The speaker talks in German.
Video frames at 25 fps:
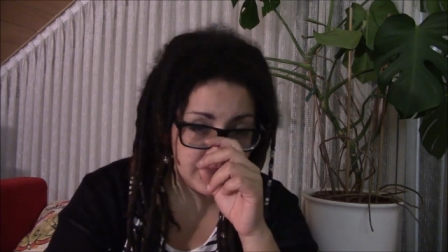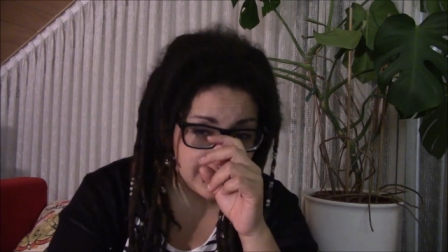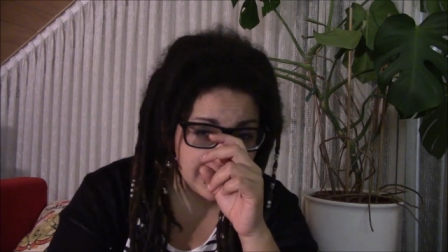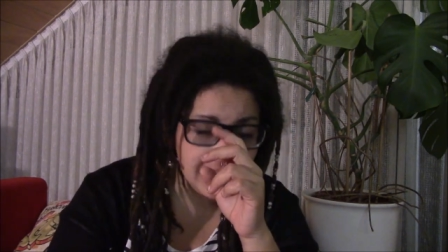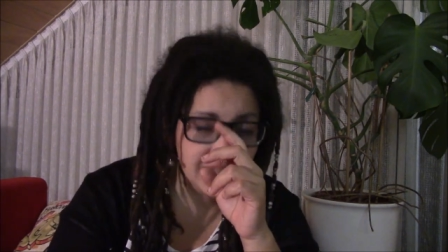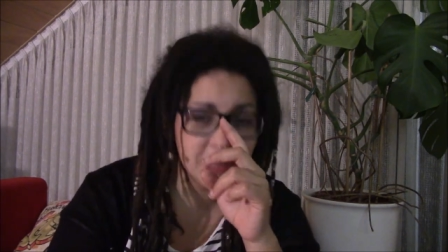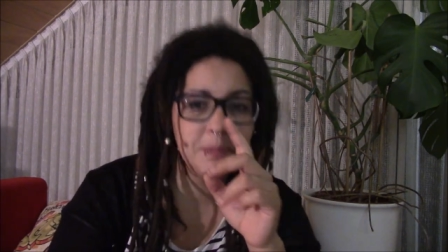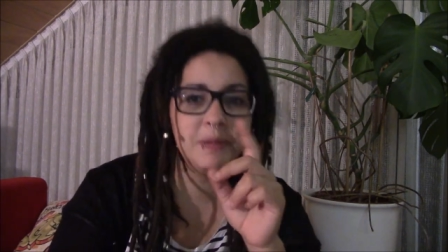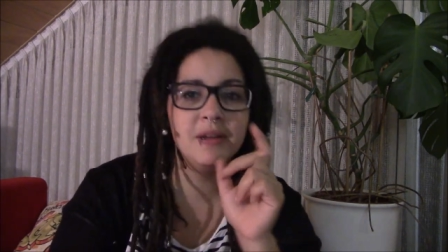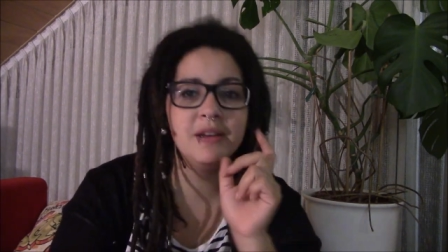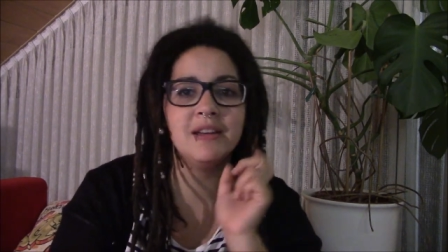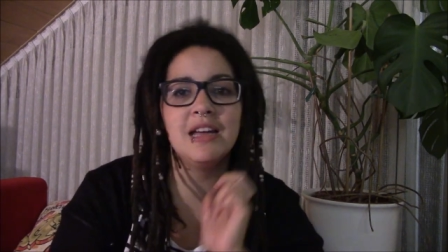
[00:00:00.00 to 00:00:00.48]

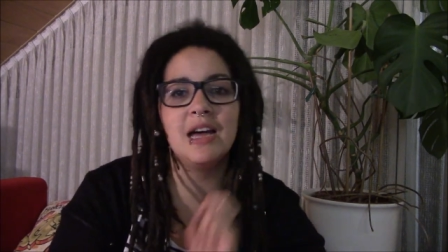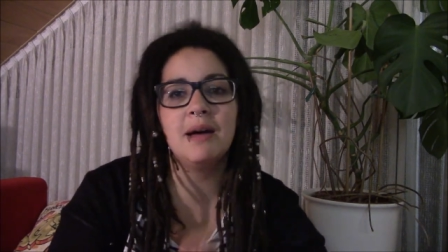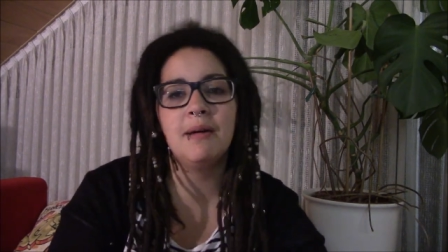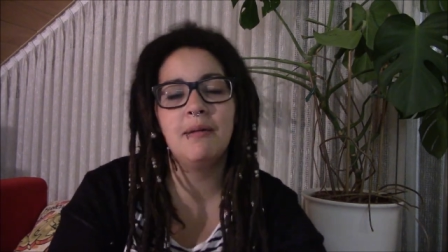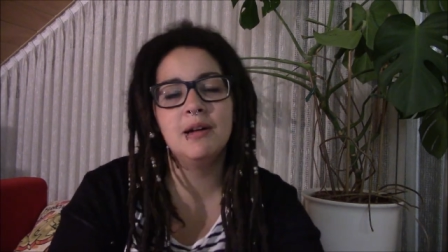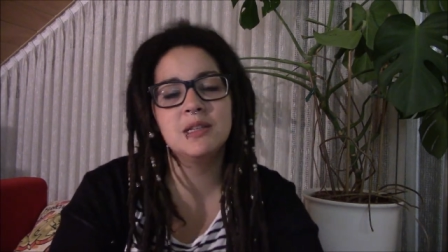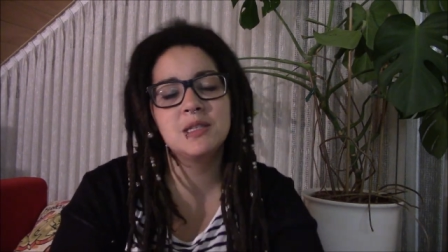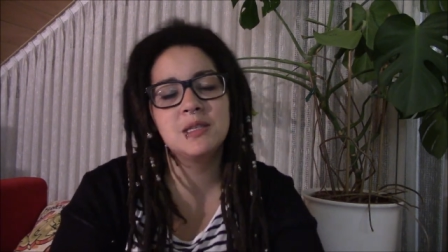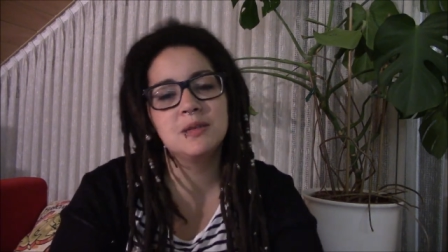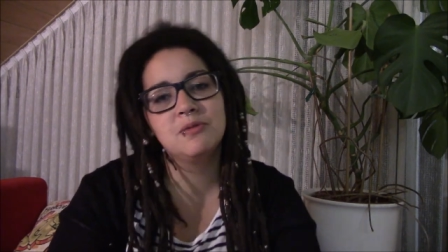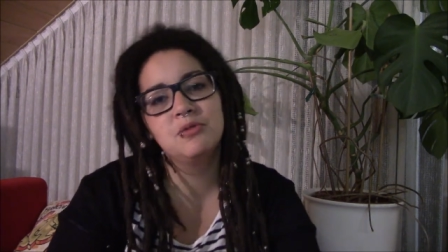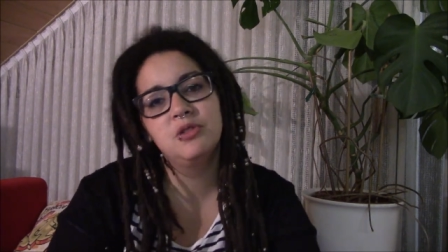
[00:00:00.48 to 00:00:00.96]
Ich bin
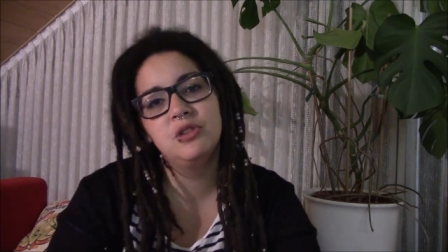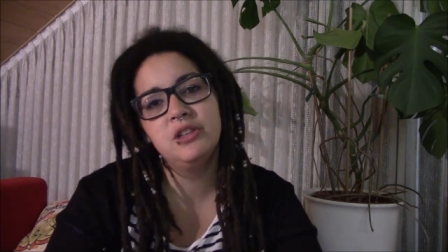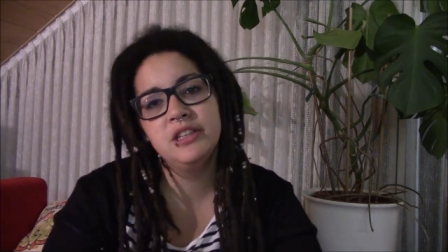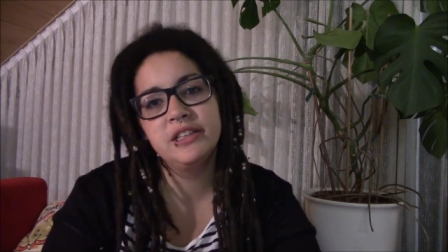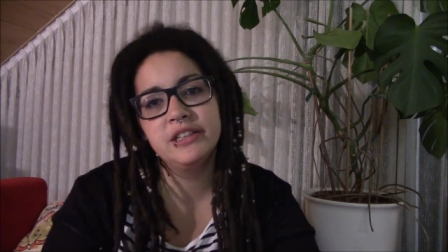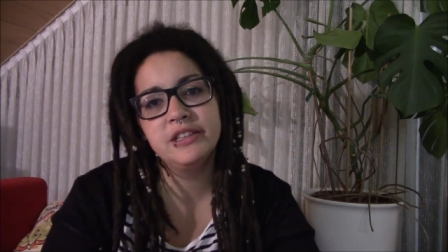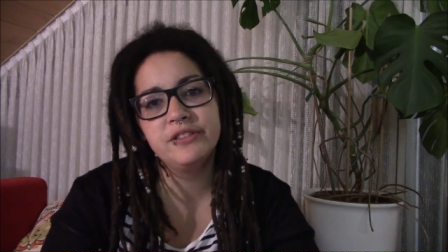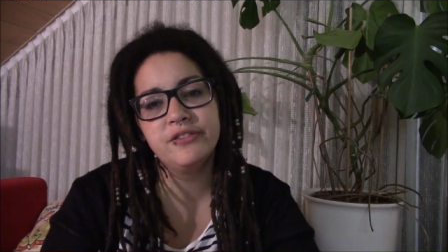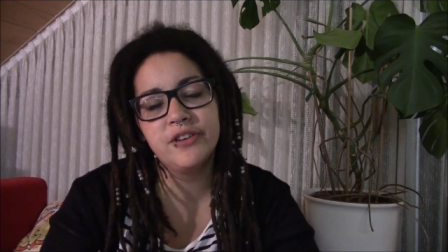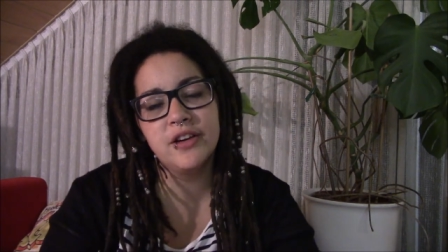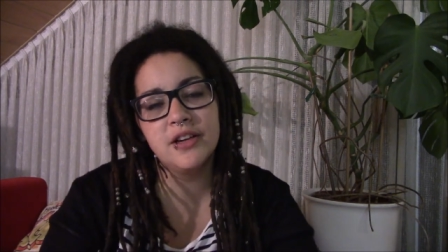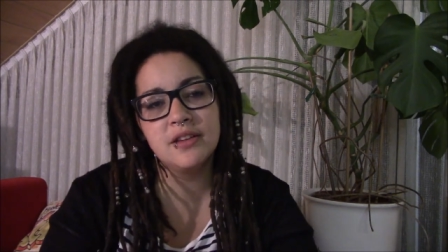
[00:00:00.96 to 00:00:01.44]
damals, obwohl
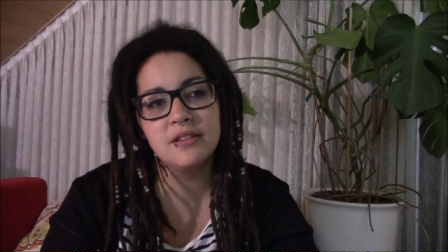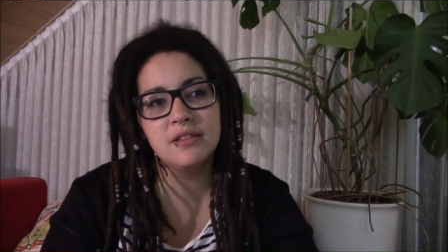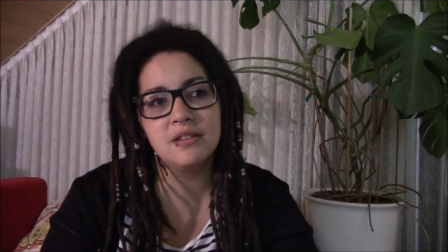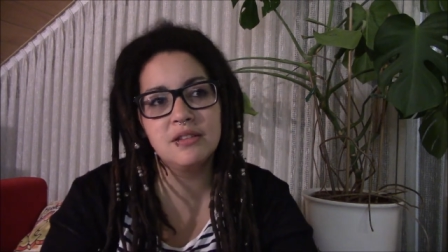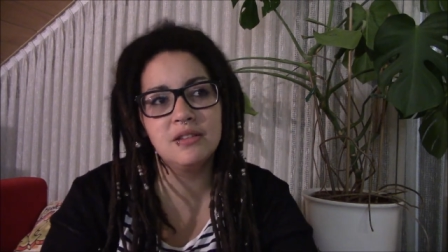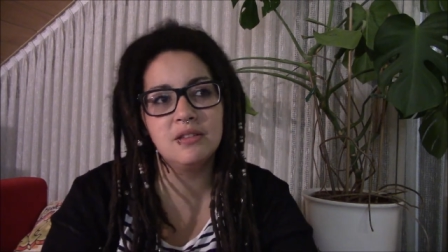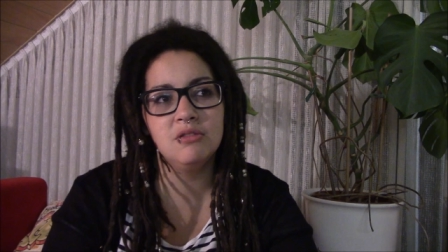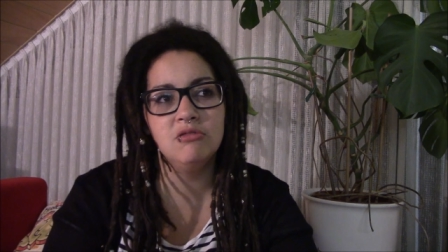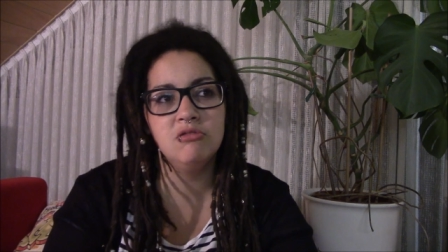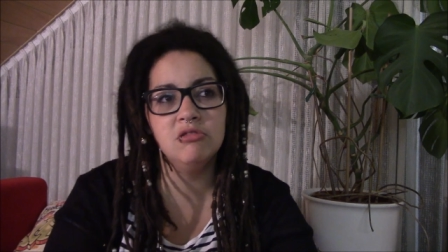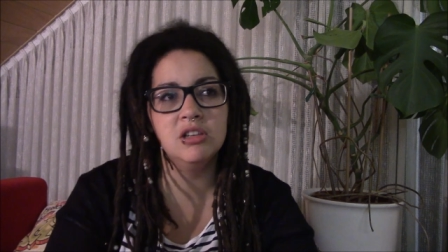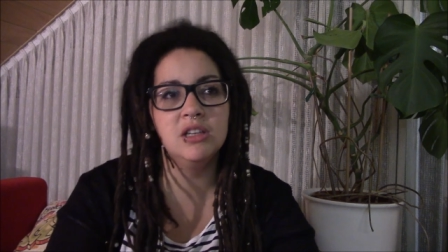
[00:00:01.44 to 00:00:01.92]
ich
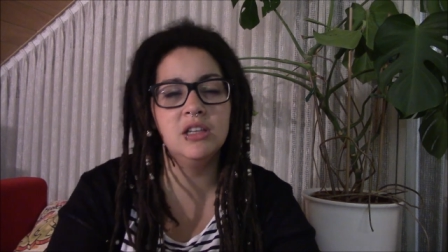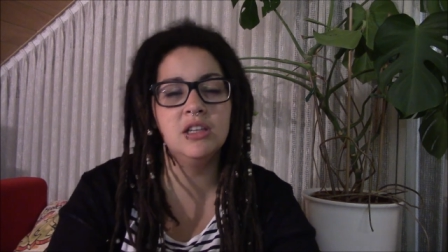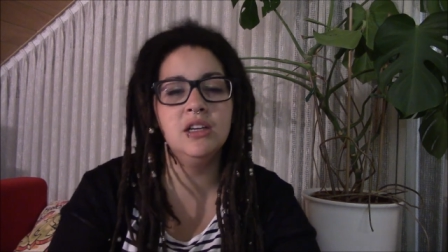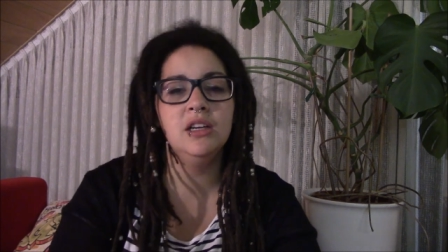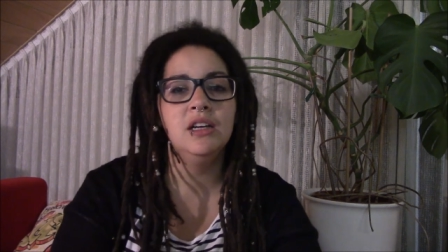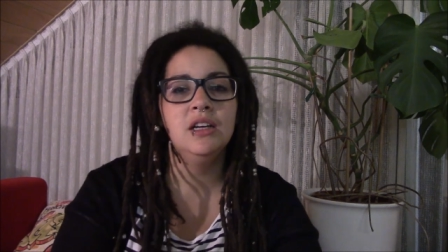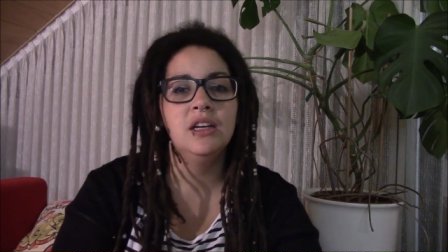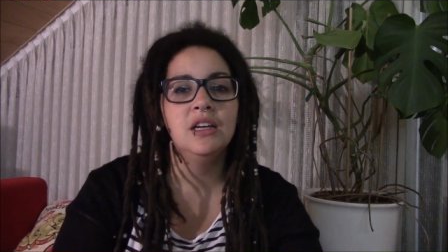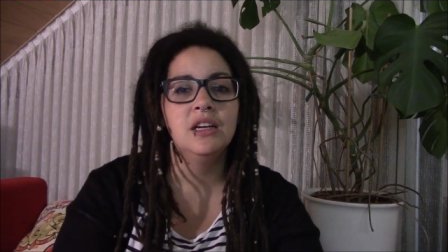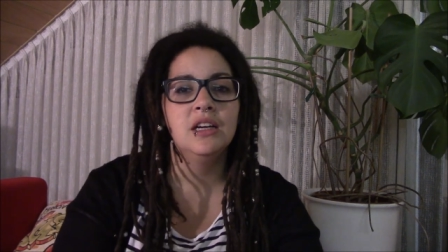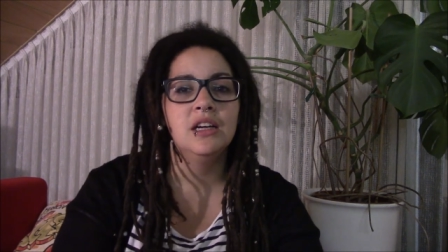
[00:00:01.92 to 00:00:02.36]
fast nur